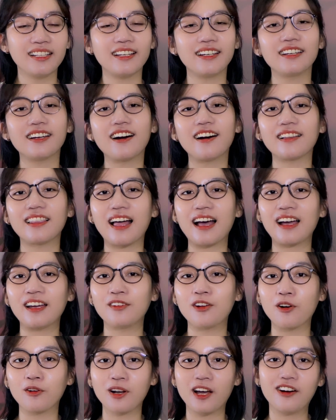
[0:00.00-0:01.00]
thì họ lại
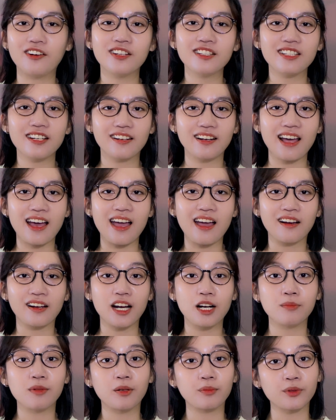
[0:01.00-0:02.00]
đổ lỗi cho là
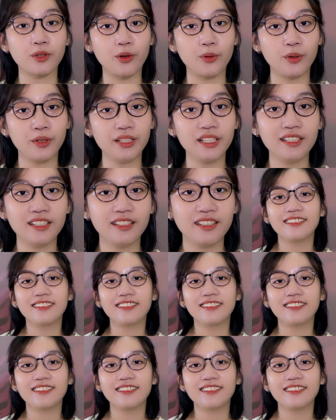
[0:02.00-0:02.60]
không hợp tuổi